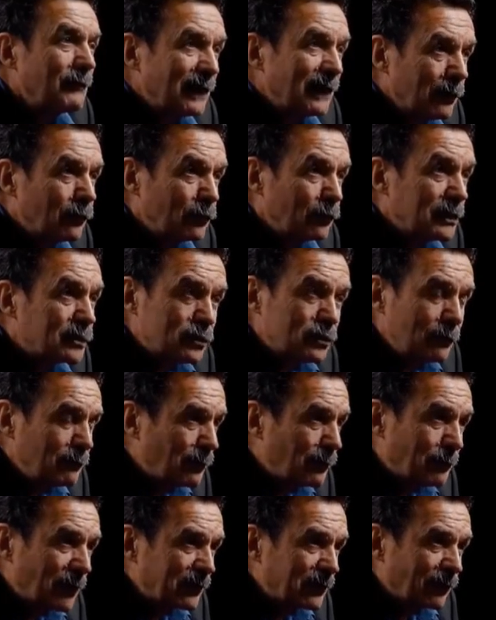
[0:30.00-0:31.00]
mais lui, je
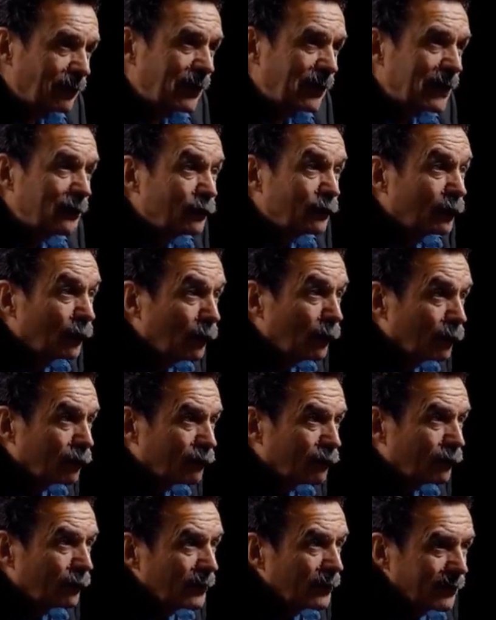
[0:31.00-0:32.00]
le mets pas dans les listes de
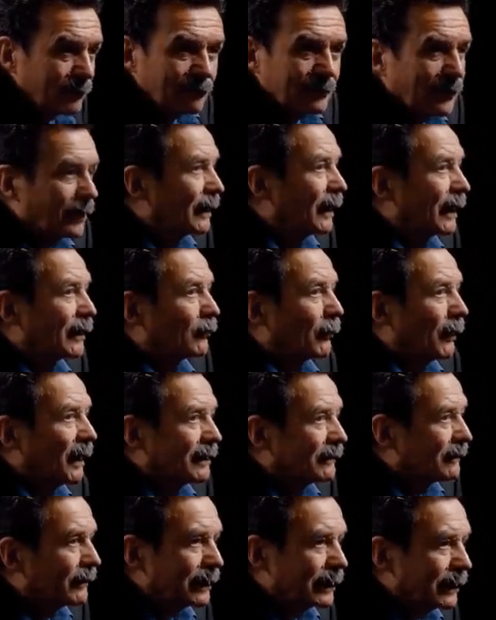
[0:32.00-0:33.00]
gauche. Lui, il vient de la
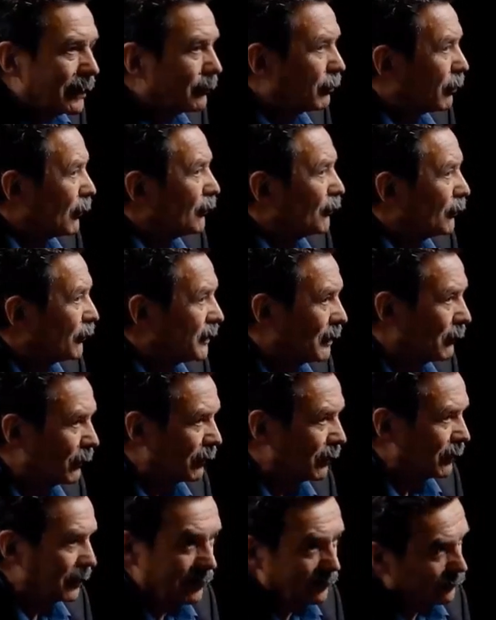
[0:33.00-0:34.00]
droite et il est
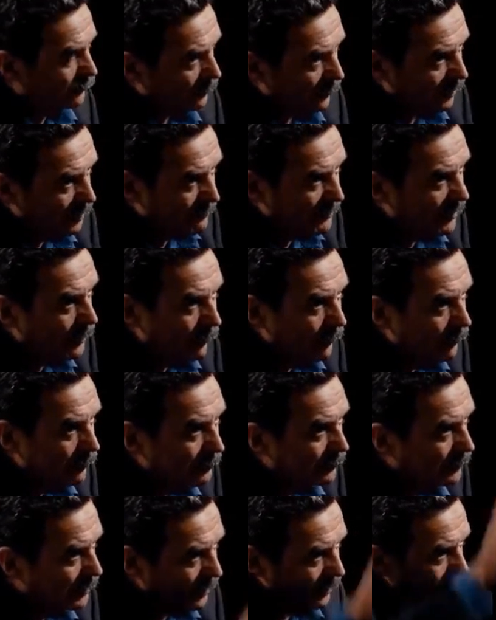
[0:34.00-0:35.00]
profondément. Et sur les
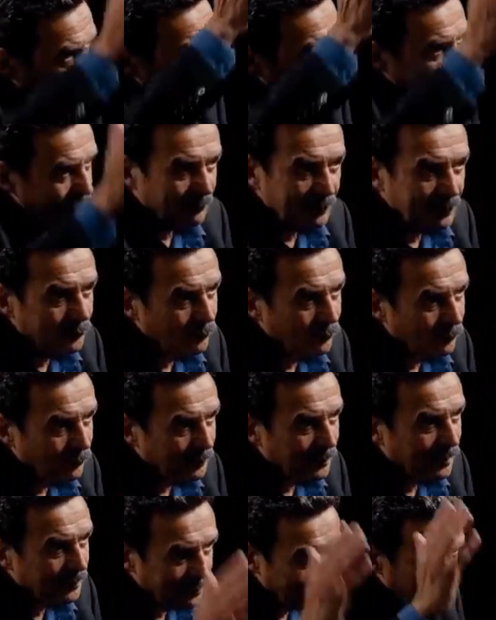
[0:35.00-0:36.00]
migrants, il y a. Vous savez, nous,
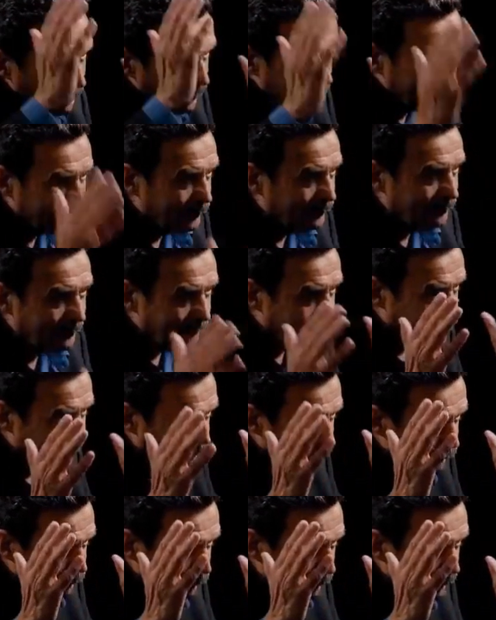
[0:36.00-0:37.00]
on a des
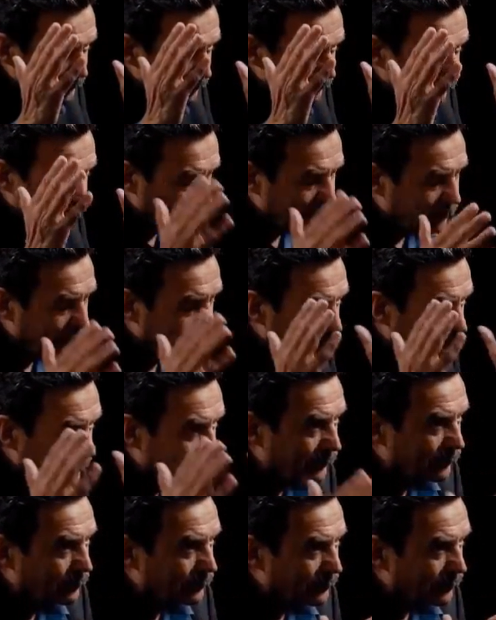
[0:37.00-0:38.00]
Nous, on défend des
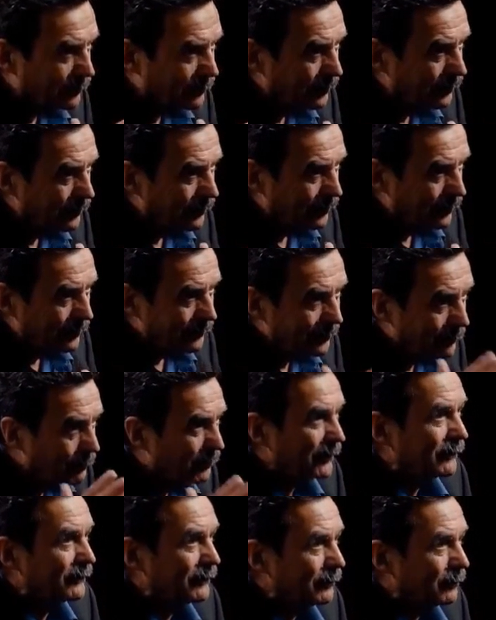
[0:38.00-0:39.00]
principes,
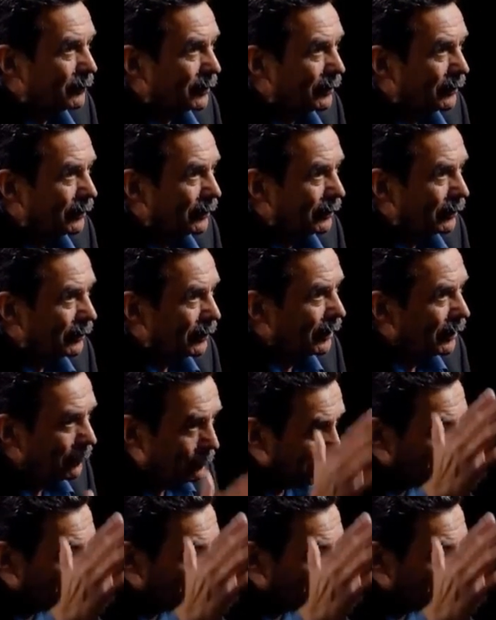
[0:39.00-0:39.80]
des principes. Hein. Et les